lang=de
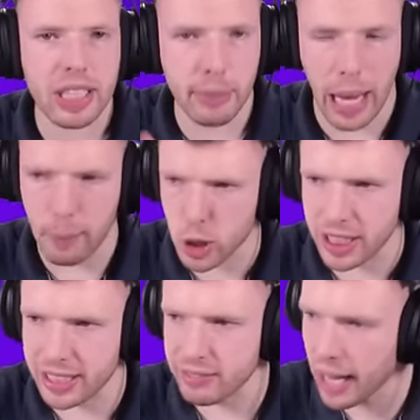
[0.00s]
mit
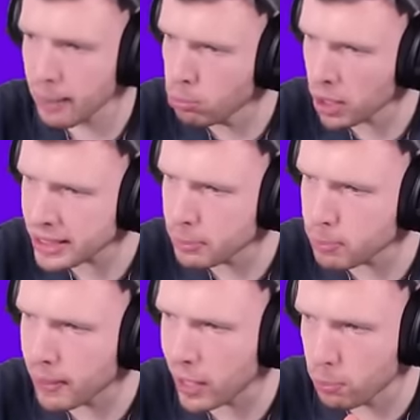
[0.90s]
Abstrichen. Wir haben Mortar mit ein
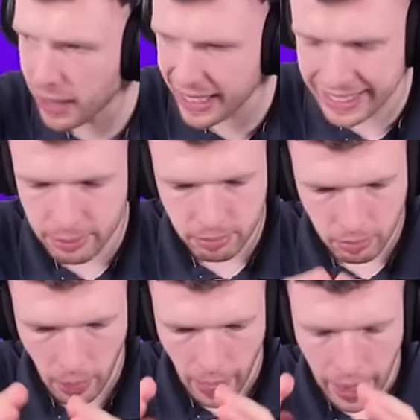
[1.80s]
paar Komplexen.
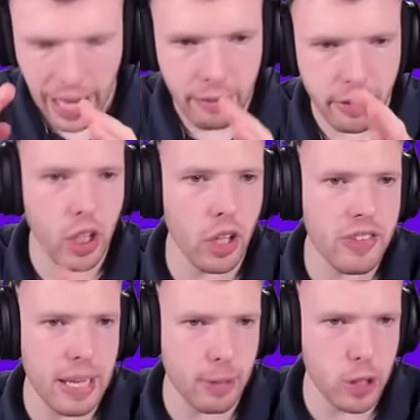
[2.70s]
Wir können es
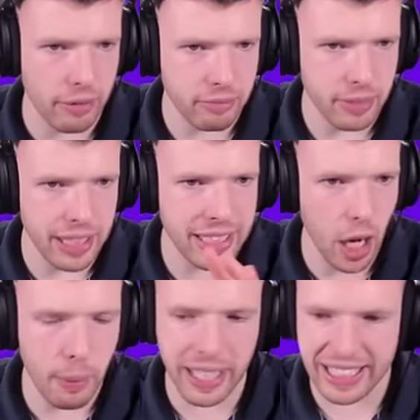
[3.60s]
aber schaffen. Ich
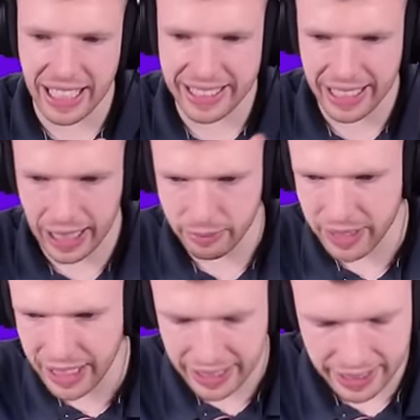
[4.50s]
glaube an das Herz der Karten. Wir
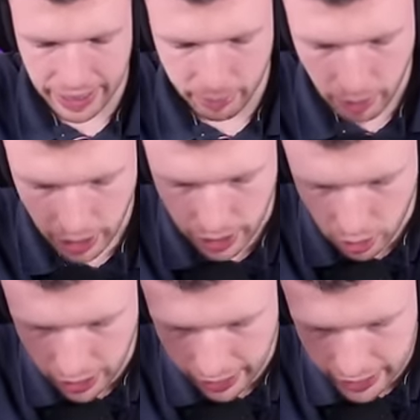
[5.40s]
kriegen das hin.
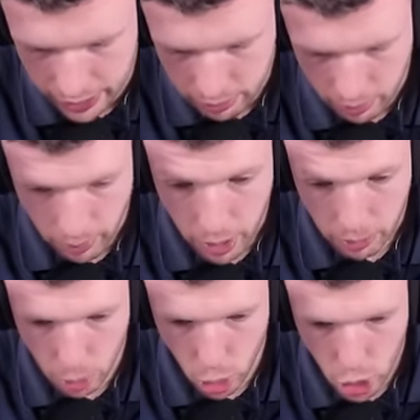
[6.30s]
Golaganin,
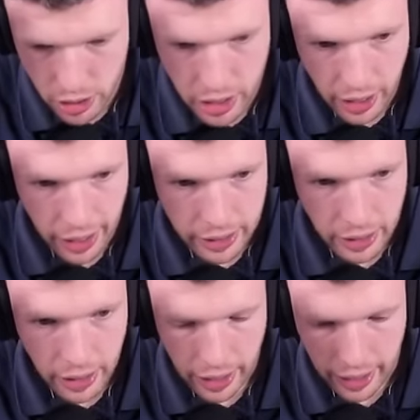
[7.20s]
Bogenschützen rein.
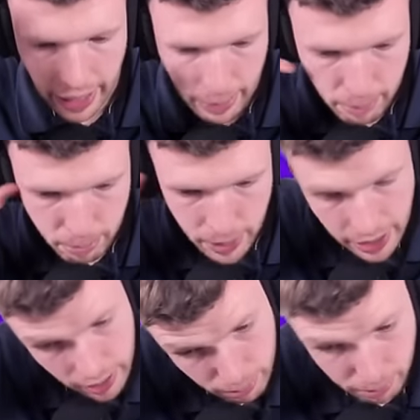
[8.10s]

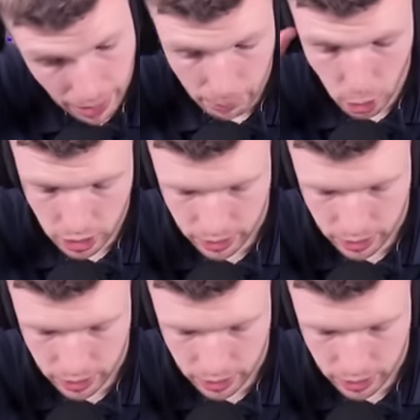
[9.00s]
MP Marmok.